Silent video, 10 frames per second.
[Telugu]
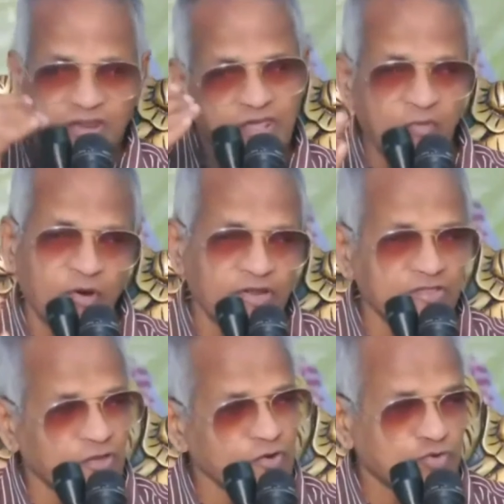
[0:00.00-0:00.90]
శరీరం
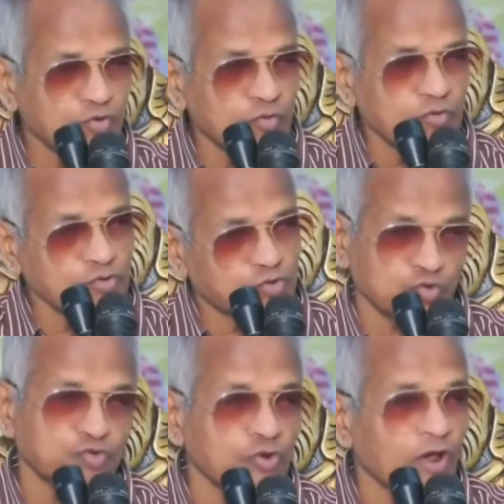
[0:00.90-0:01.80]
అంటే తెలుసు
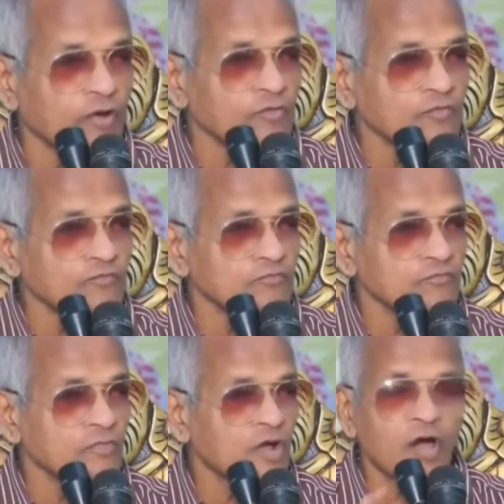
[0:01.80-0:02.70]
చూస్తున్నారు
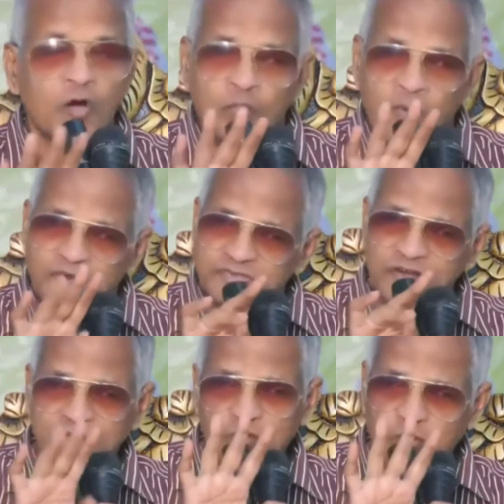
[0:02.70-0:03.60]

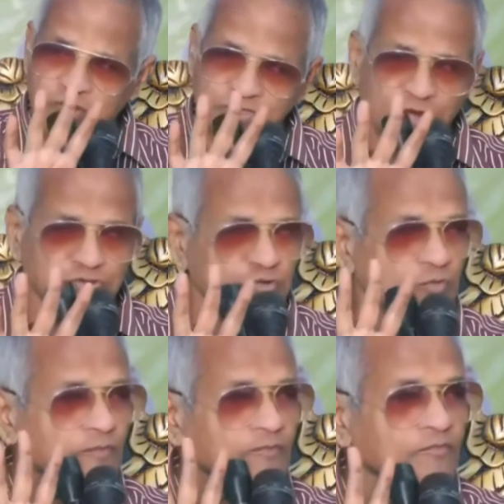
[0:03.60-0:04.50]
మనసు అంటే కూడా
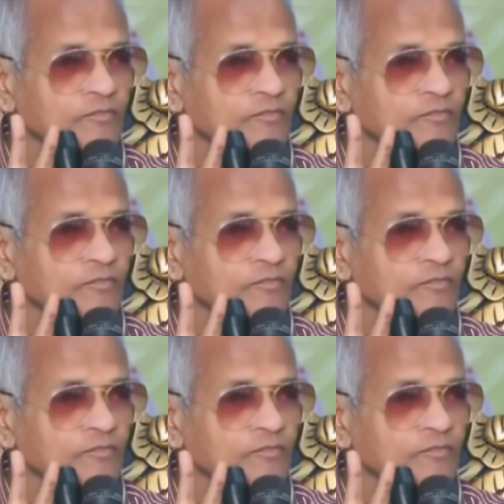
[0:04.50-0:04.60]
తెలుసు